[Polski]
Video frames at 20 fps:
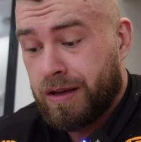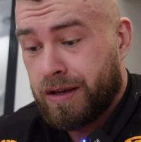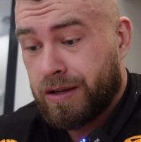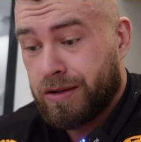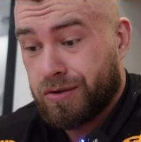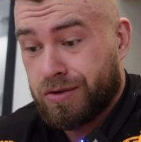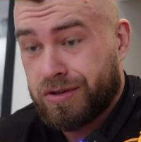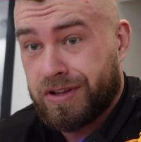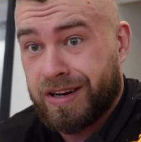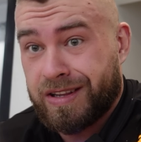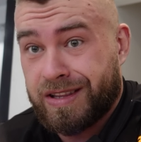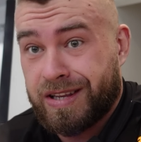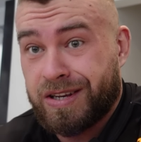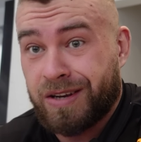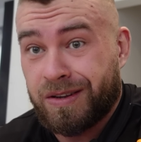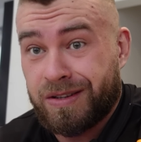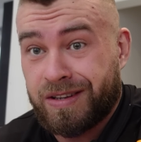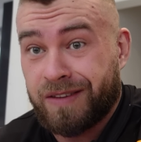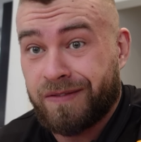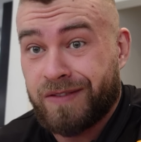I to
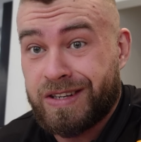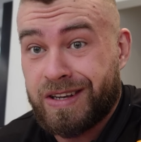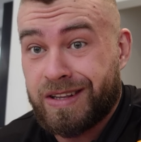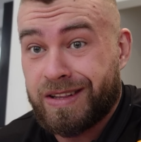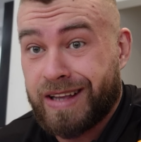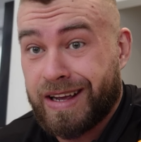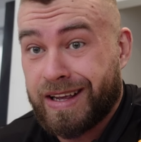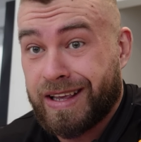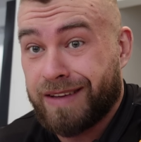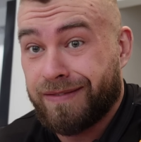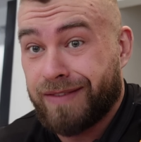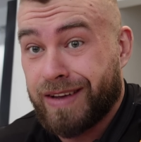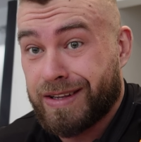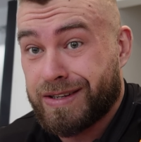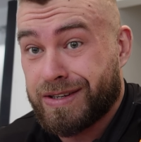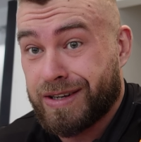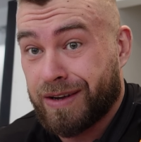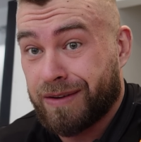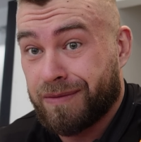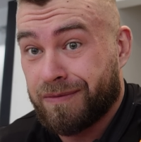4000 w dzień taki,
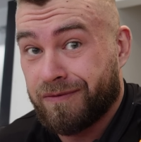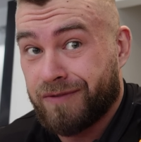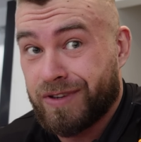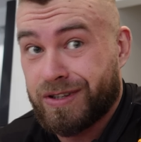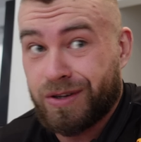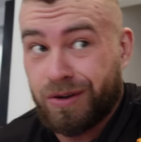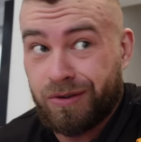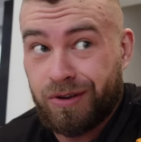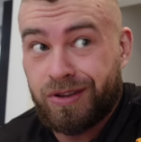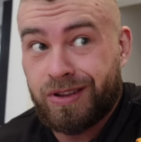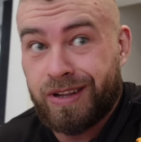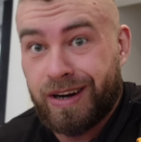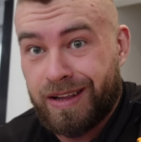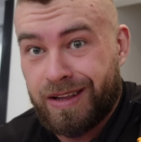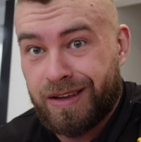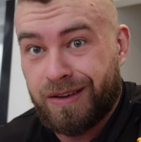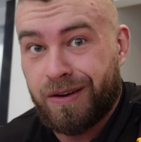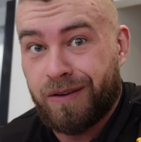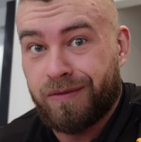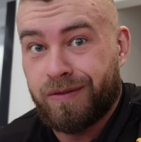wiecie, wysoki,
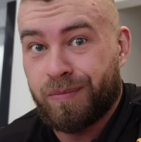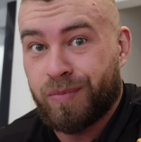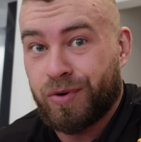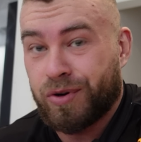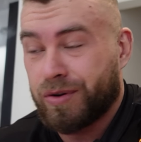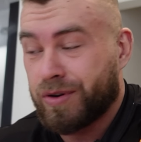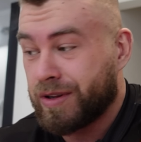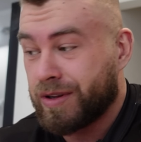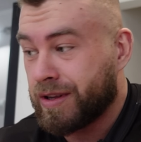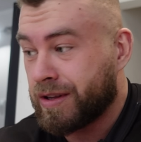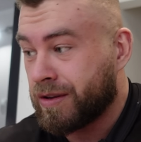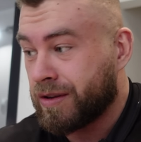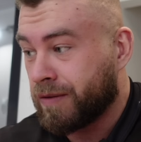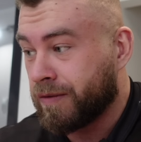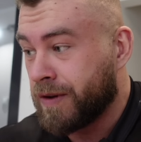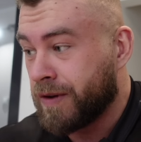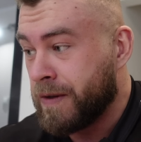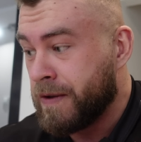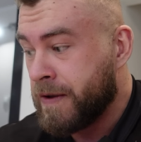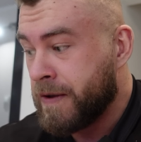treningowy,
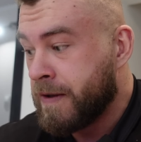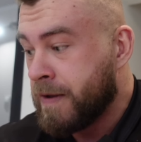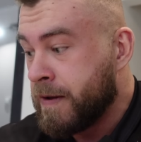priorytetowy.